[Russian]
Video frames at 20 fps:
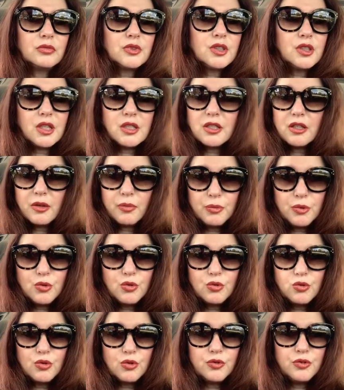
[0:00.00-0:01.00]
Кстати, я
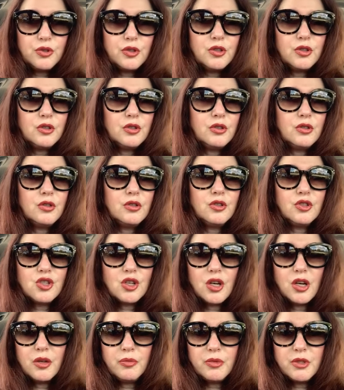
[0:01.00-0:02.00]
пью кофе и
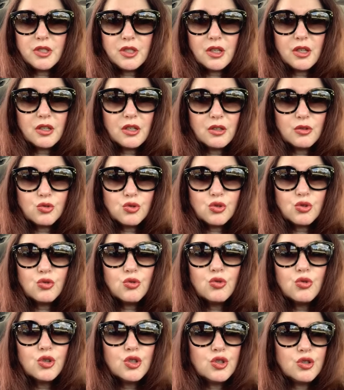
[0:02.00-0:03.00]
чай без сахара уже
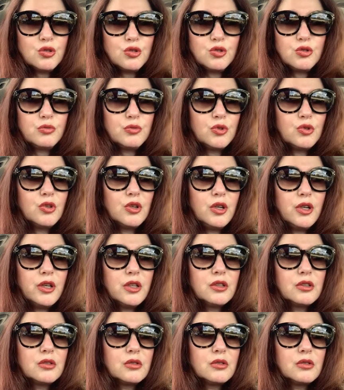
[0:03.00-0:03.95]
очень-очень много лет,